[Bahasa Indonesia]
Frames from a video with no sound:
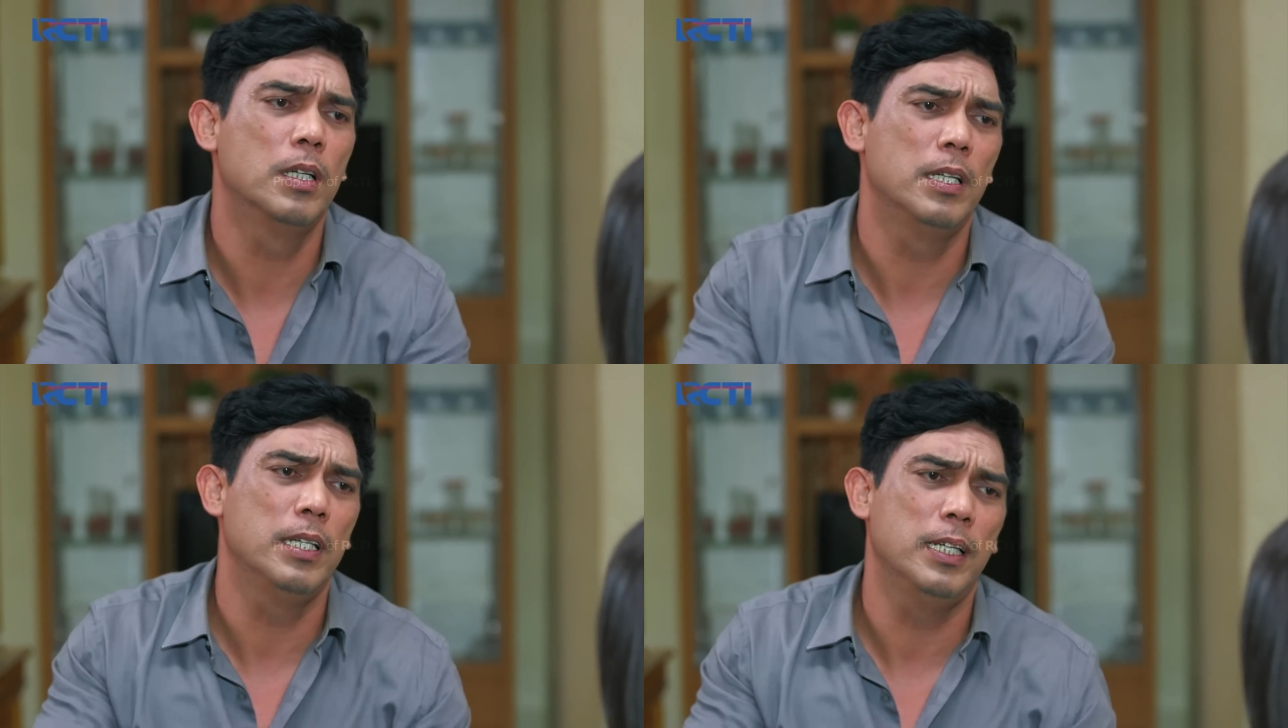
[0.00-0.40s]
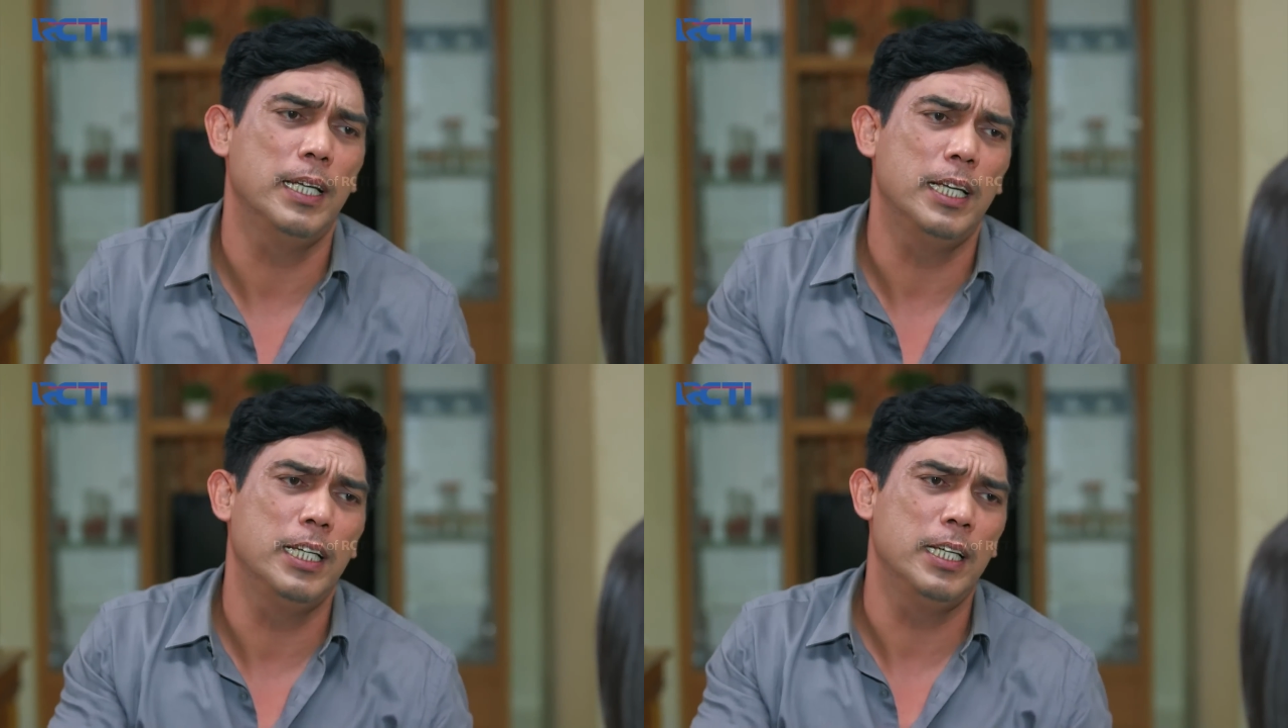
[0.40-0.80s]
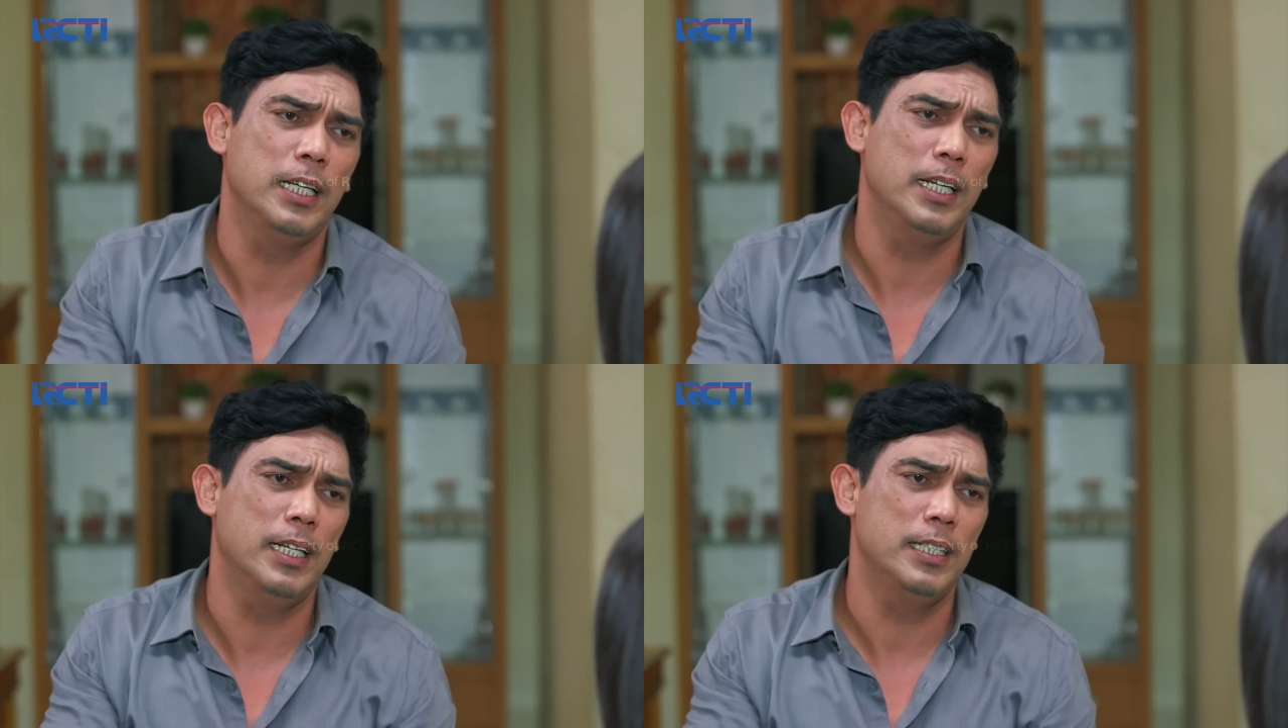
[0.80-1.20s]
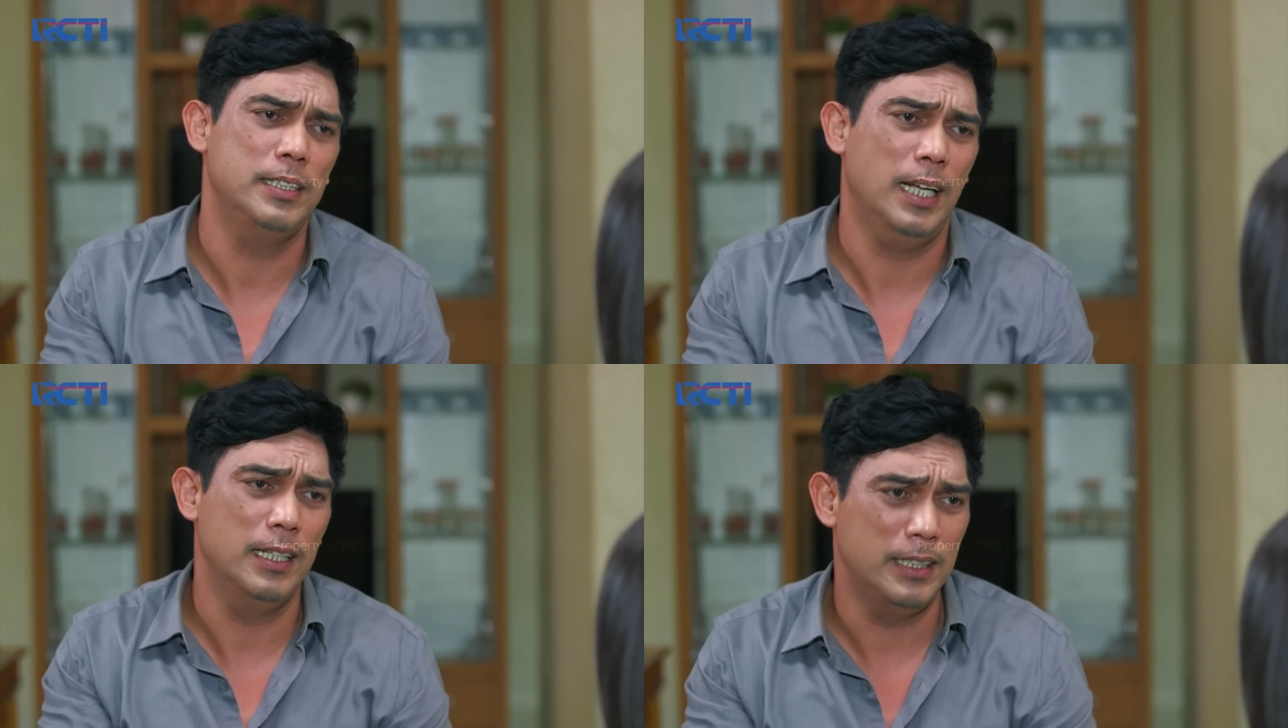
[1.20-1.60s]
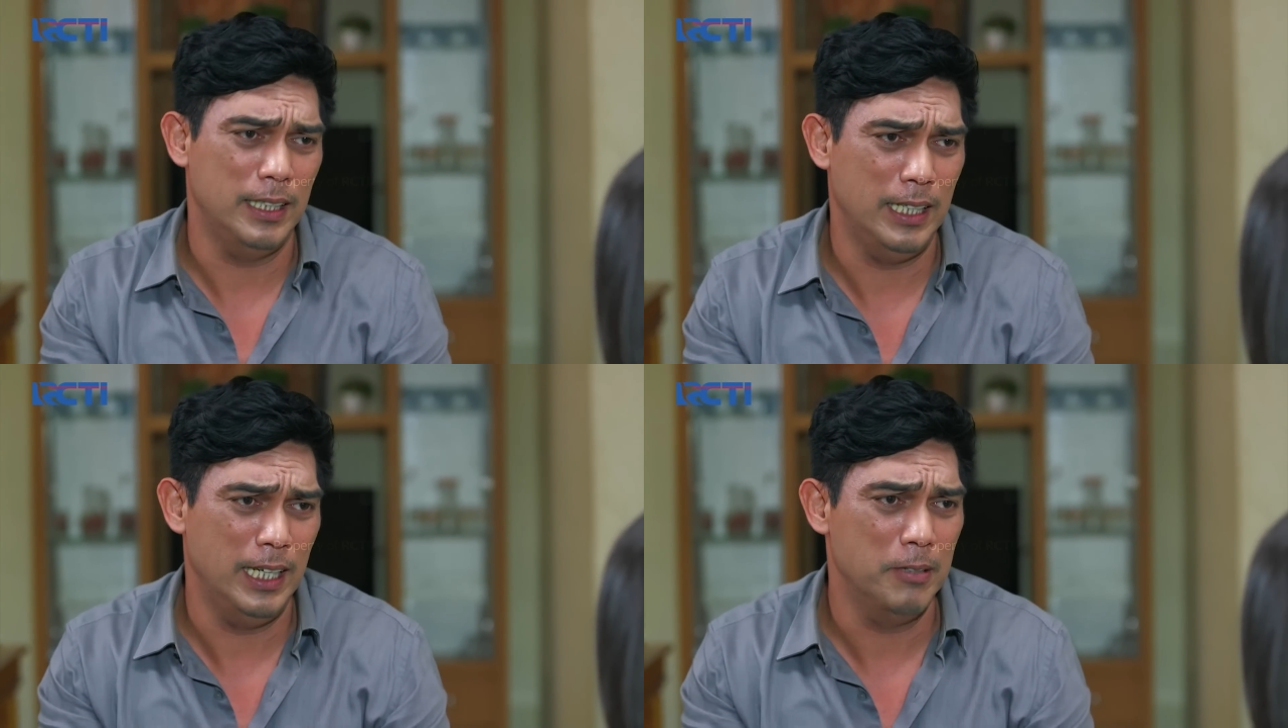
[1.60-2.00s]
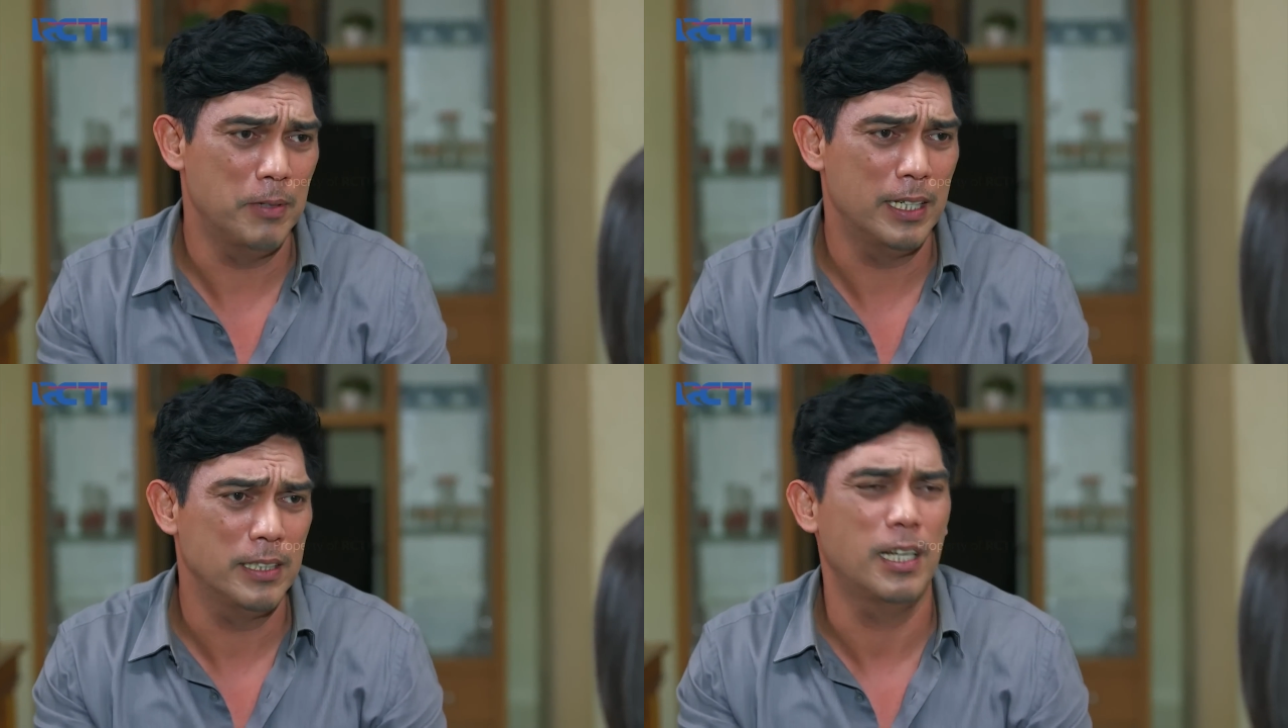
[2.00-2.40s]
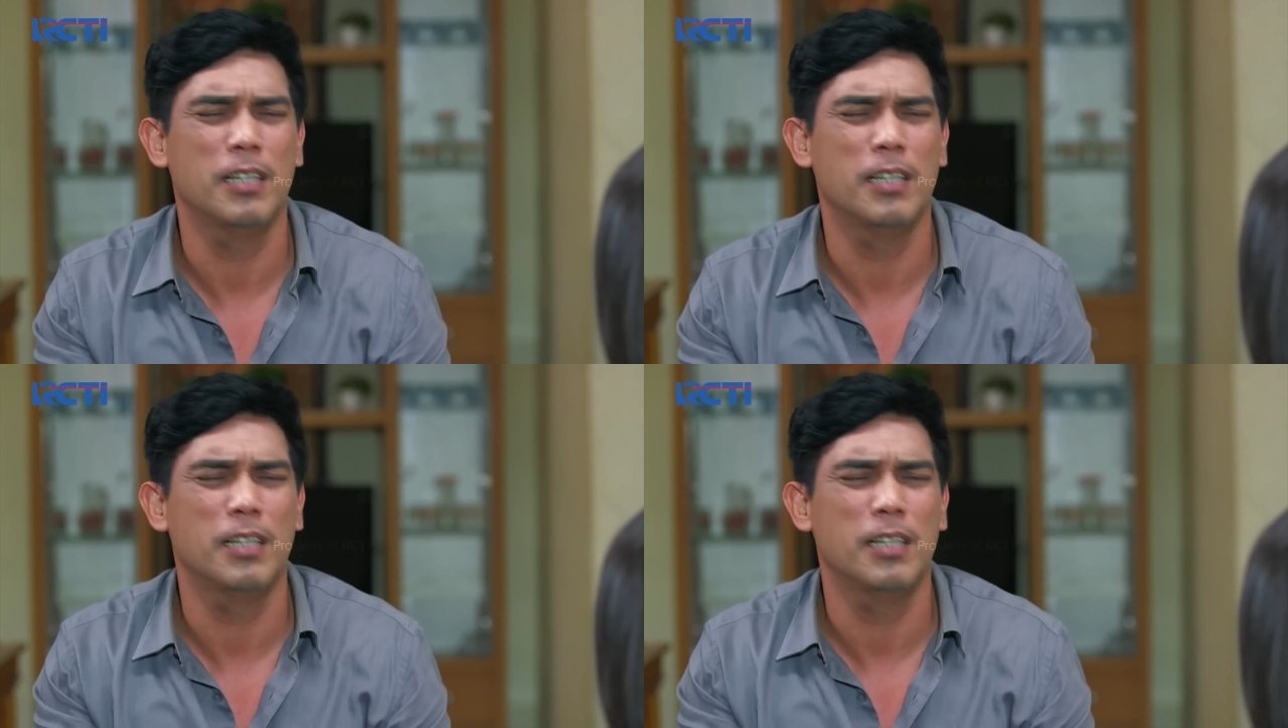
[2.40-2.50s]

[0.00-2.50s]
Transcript: gelis, cantik, manis.